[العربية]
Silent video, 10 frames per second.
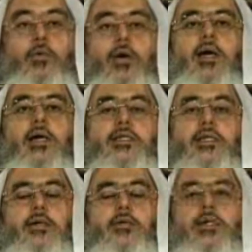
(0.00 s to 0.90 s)
ولا
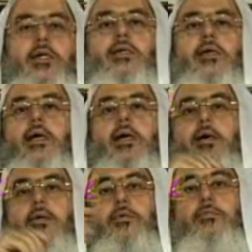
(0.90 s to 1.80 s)
يزالون
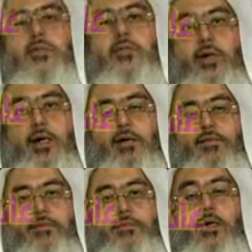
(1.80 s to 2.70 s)
يتظاهرون بالسؤال
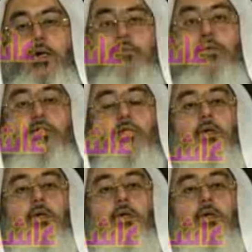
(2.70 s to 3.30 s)
في البرامج